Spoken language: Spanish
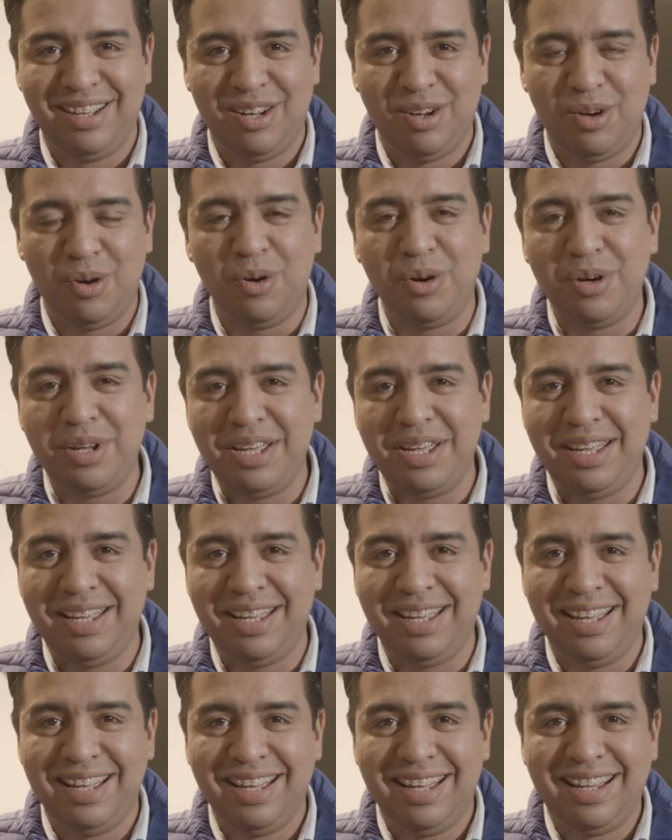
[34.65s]

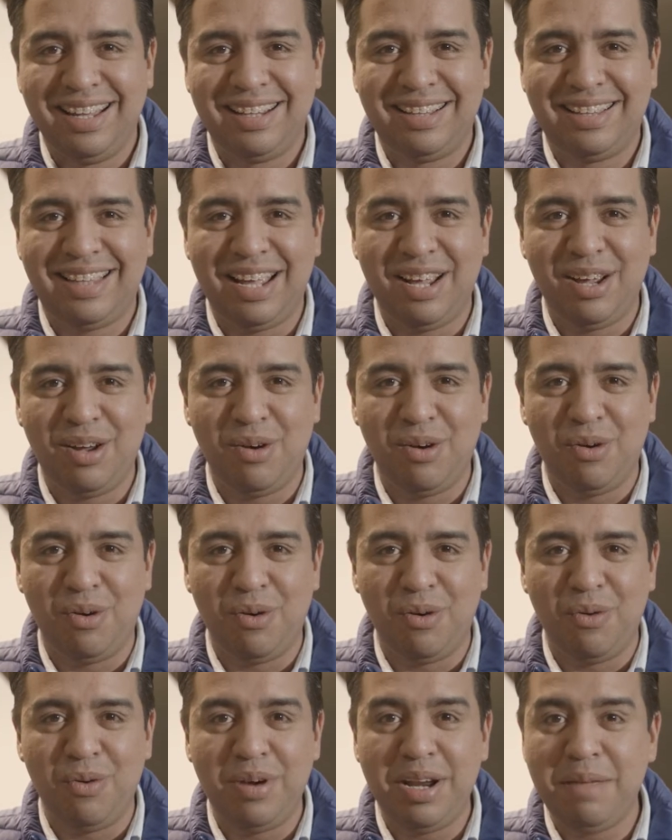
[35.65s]
Hoy
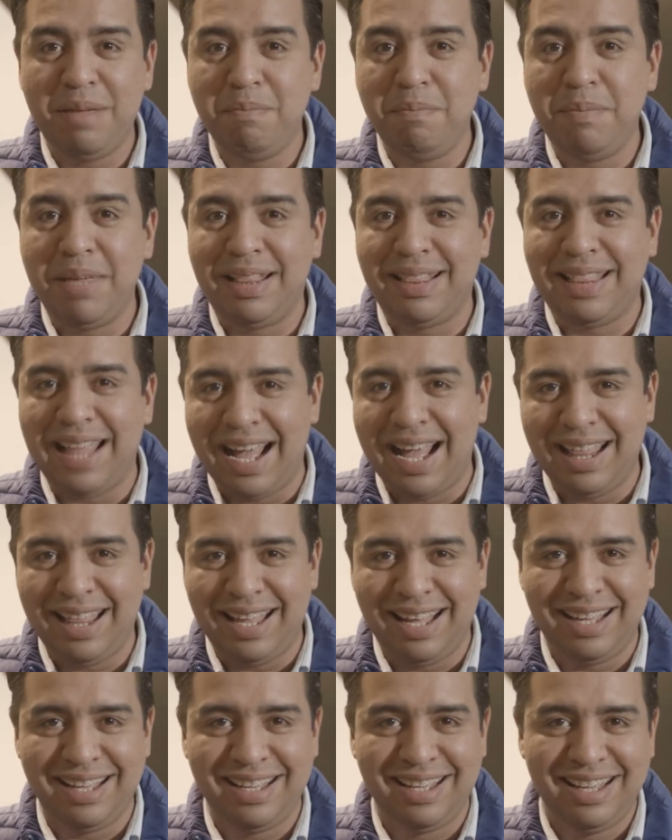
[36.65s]
tengo una
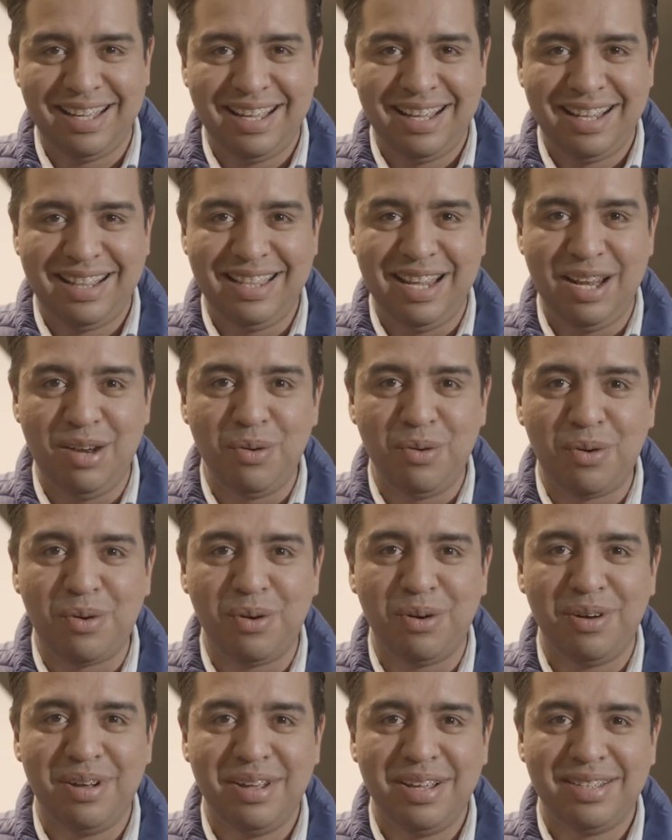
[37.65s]
invitada de
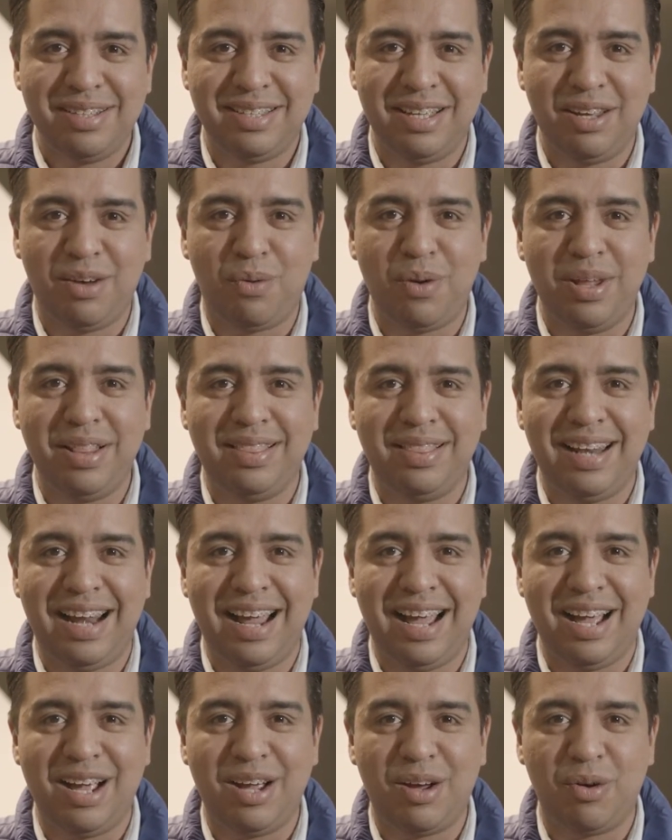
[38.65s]
lujo. Se
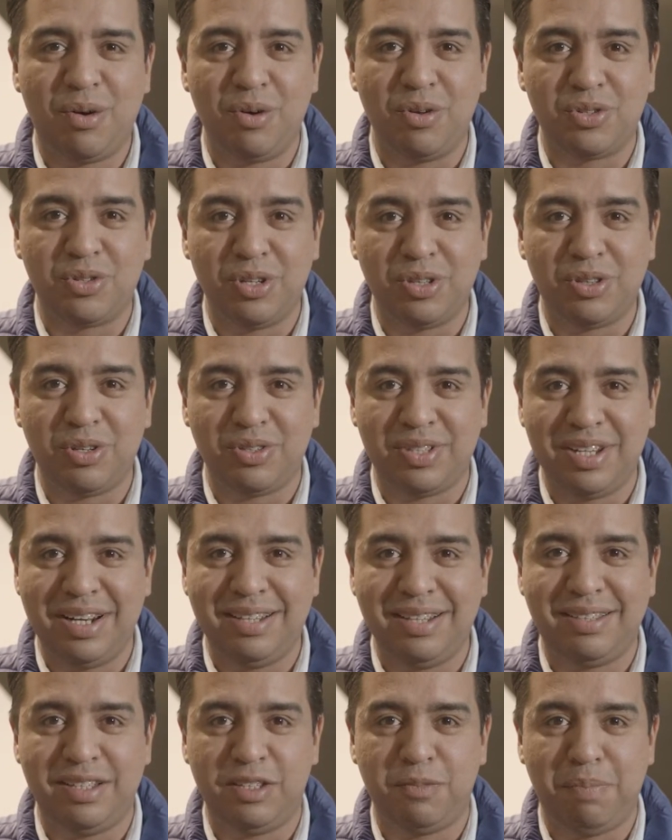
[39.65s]
encuentra con nosotros en
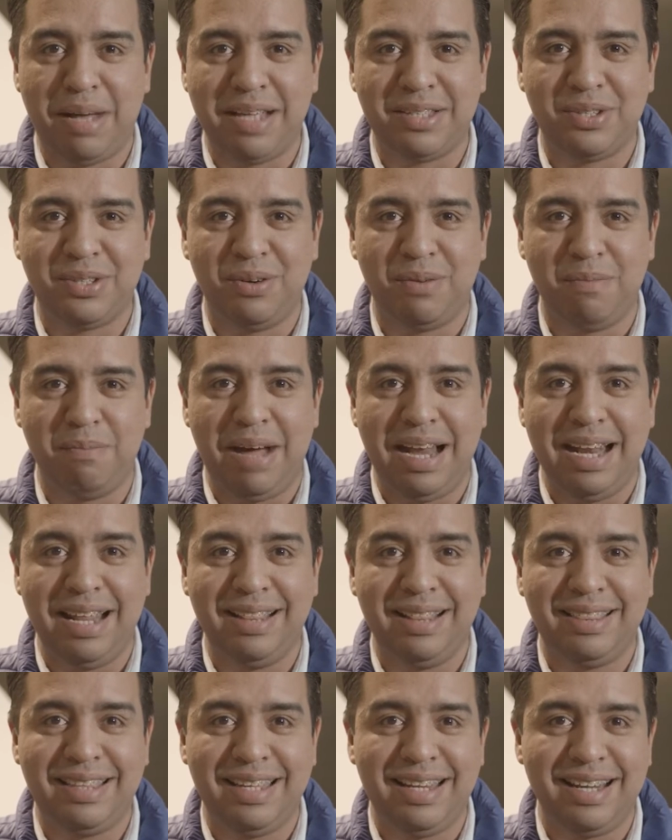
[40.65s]
este espacio
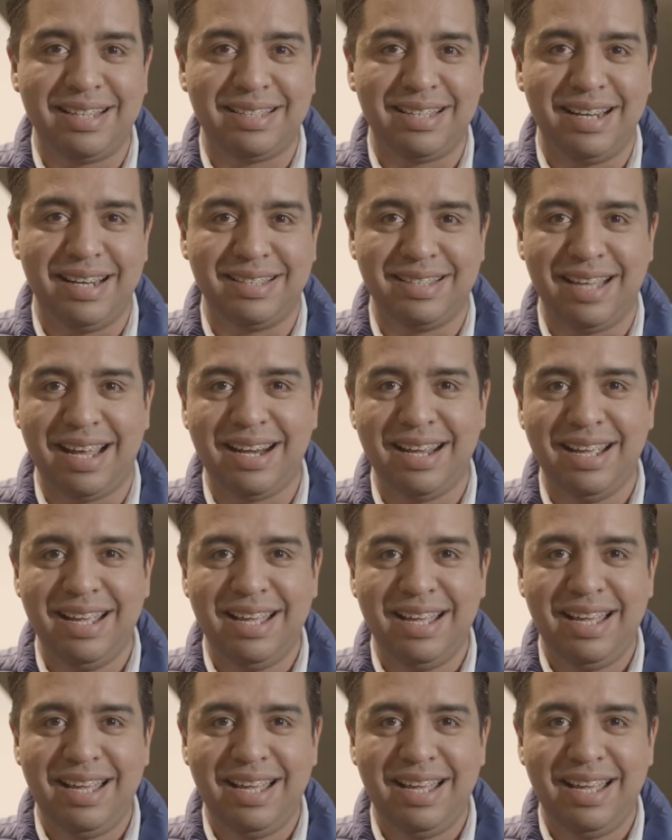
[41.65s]
Valentina Salazar.